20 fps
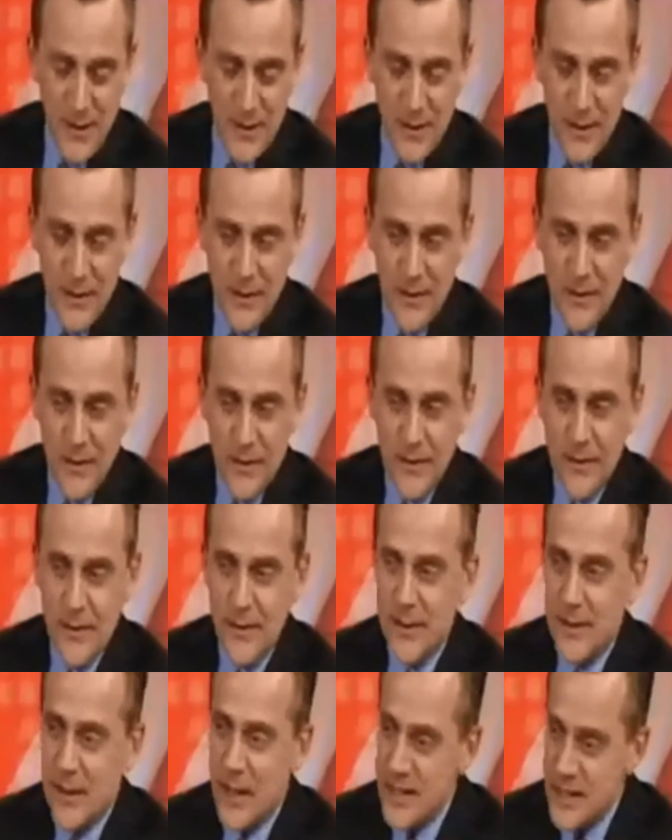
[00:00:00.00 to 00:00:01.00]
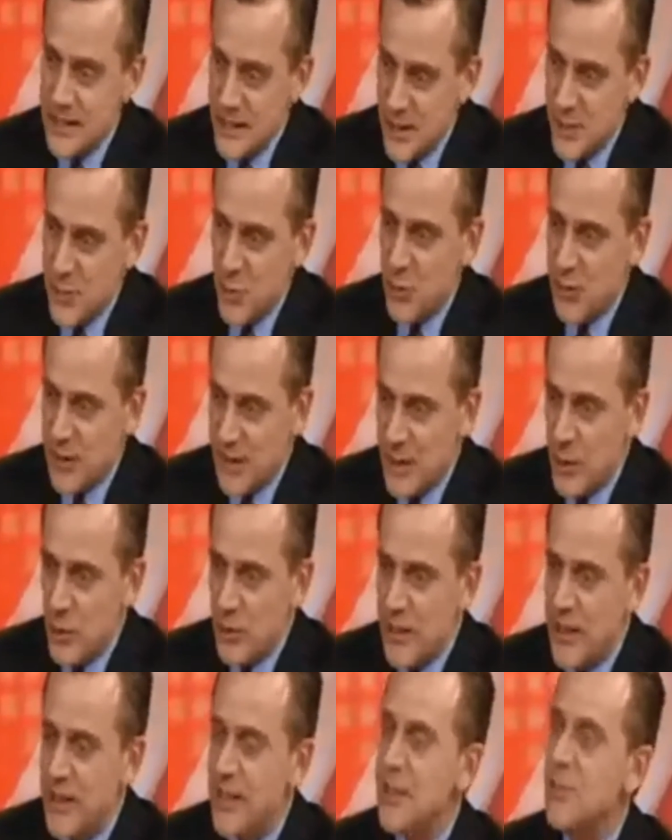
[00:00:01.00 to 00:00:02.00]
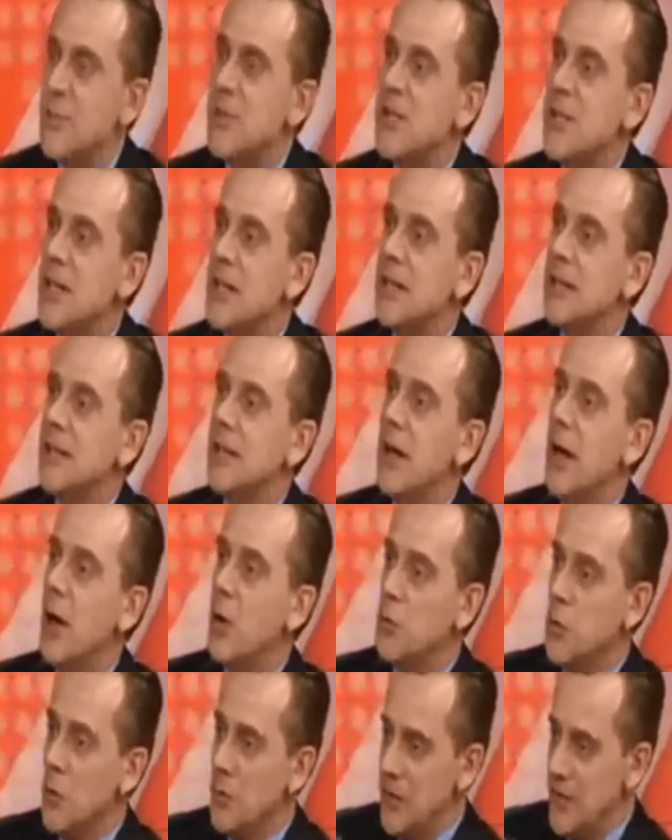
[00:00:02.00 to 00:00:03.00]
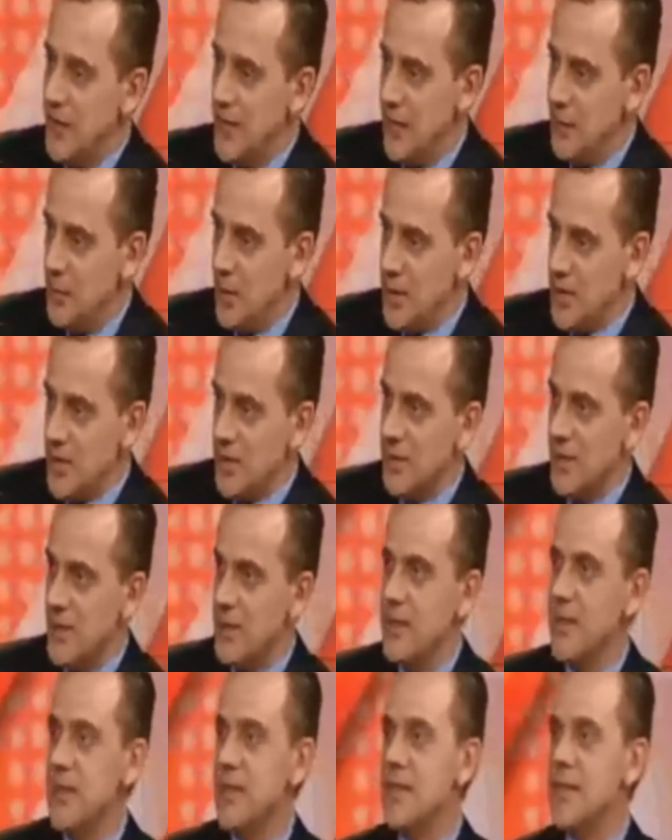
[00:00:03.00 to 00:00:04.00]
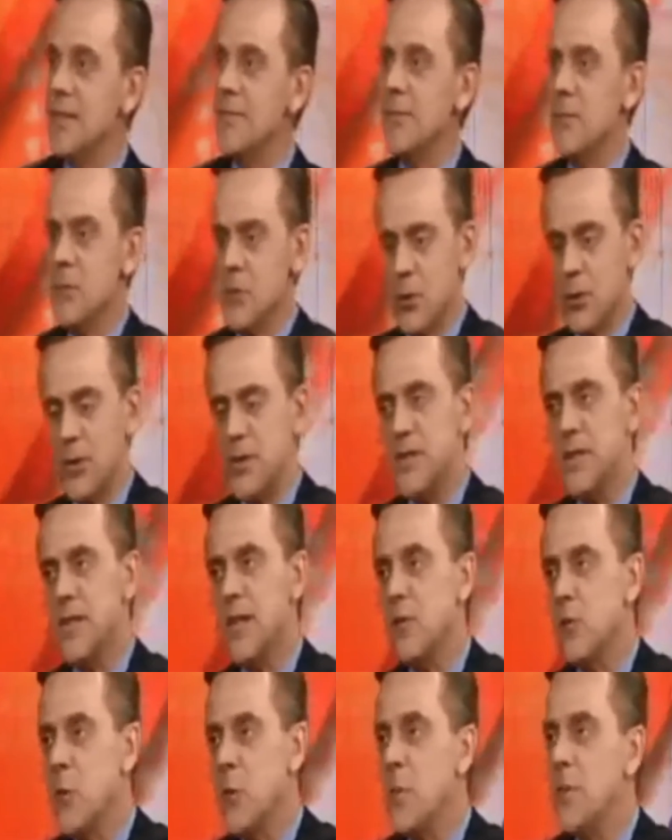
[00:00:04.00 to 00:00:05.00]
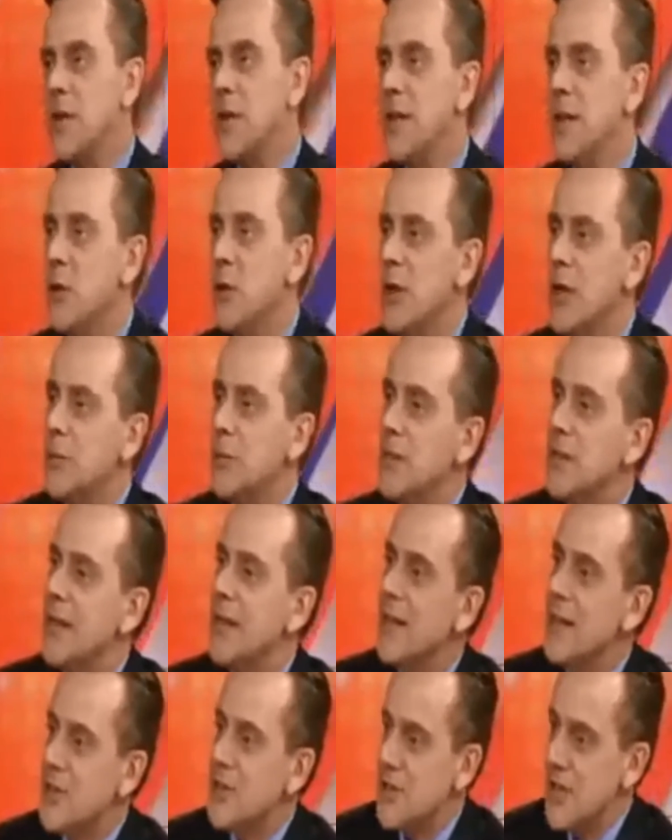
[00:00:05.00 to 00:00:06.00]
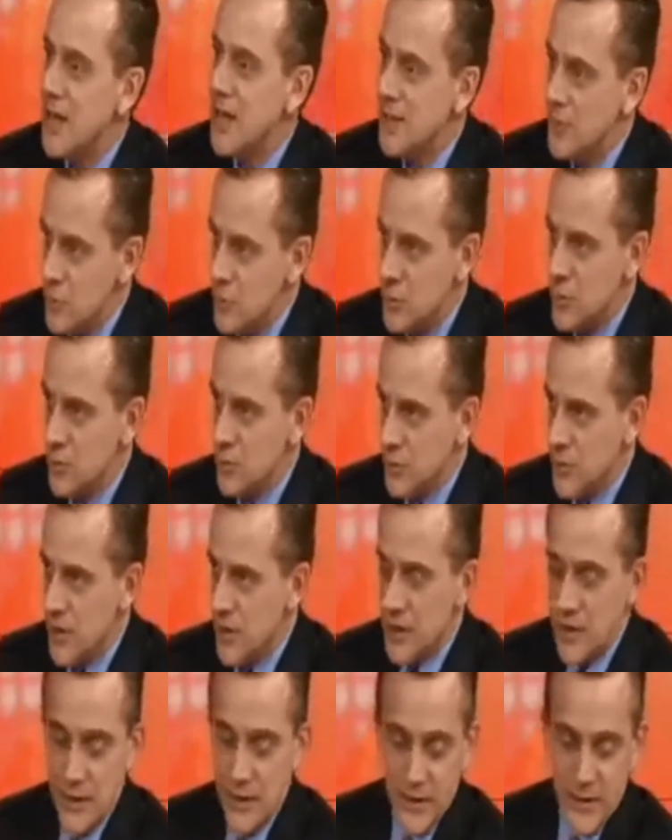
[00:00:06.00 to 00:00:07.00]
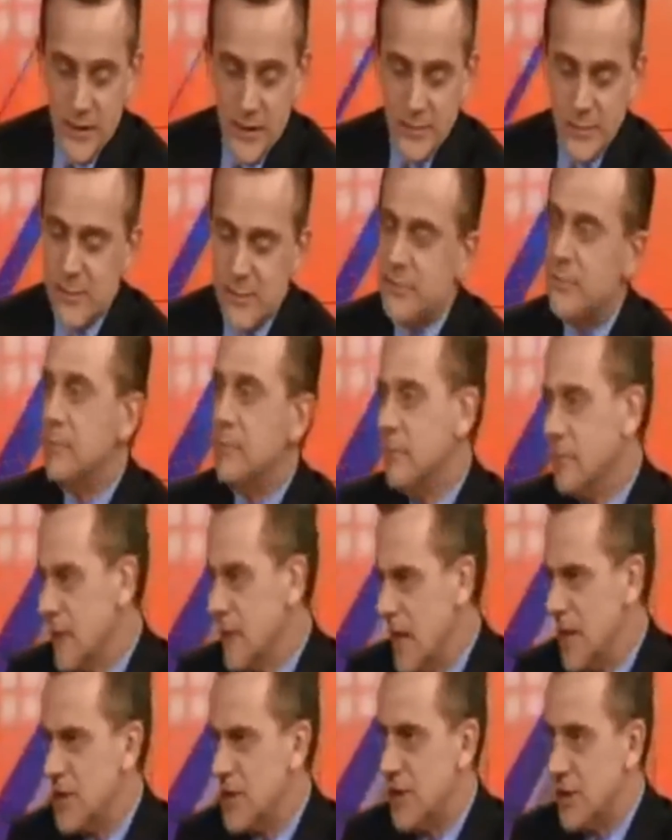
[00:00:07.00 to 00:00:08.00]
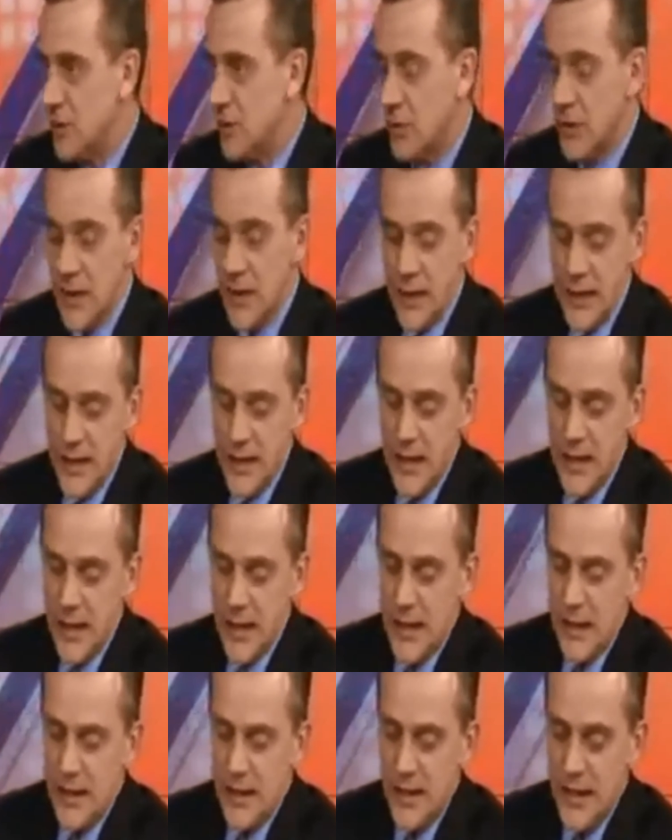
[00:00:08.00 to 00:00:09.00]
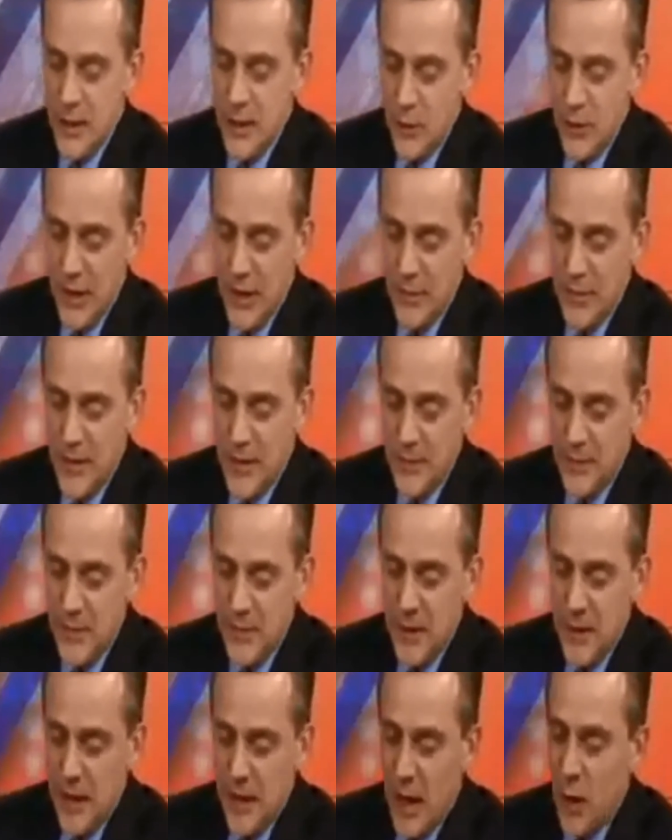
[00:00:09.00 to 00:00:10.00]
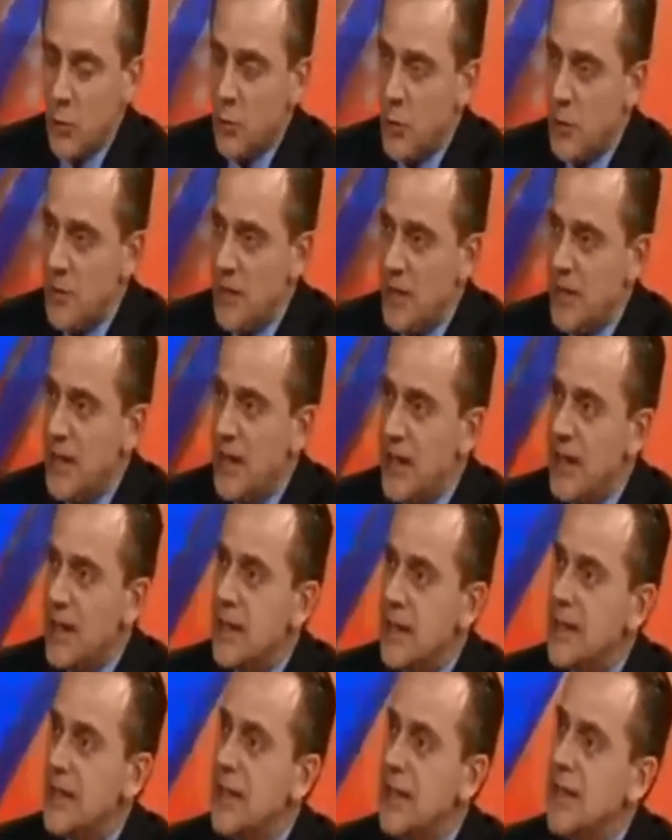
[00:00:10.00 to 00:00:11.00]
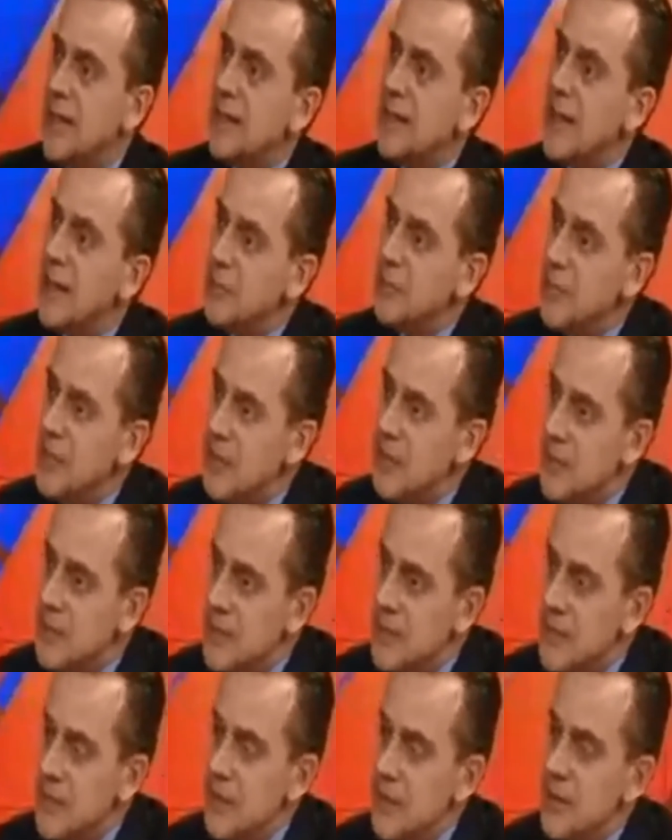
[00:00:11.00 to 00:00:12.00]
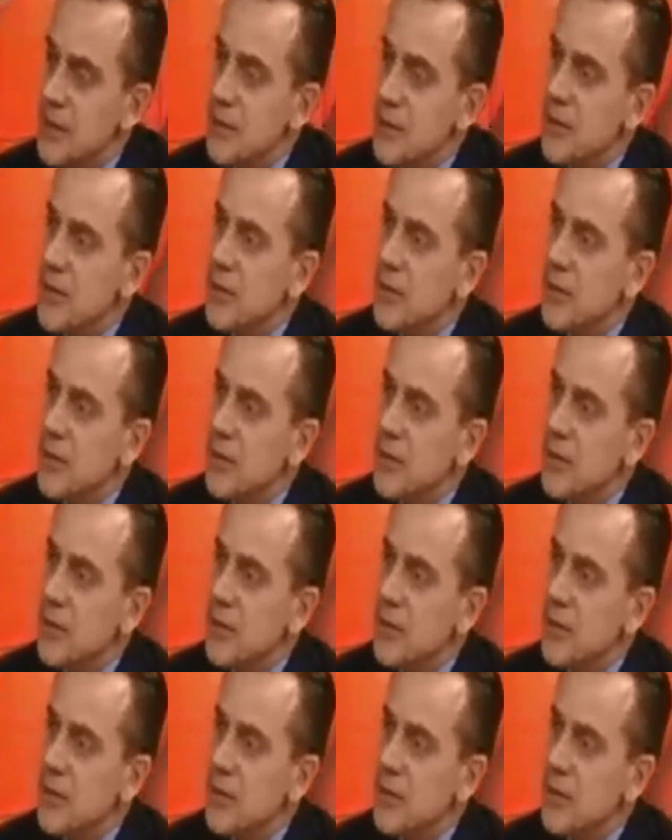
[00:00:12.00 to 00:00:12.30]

ee, hazır dış politikaya oradan girmişken Avrupa Birliği ile başladı dediniz. Sonrasında Avrupa Birliği'ne yönelik bir eleştirel üslup takınıldı karşılıklı olarak. Yeni dönemde Avrupa Birliği'ne yeniden bir e,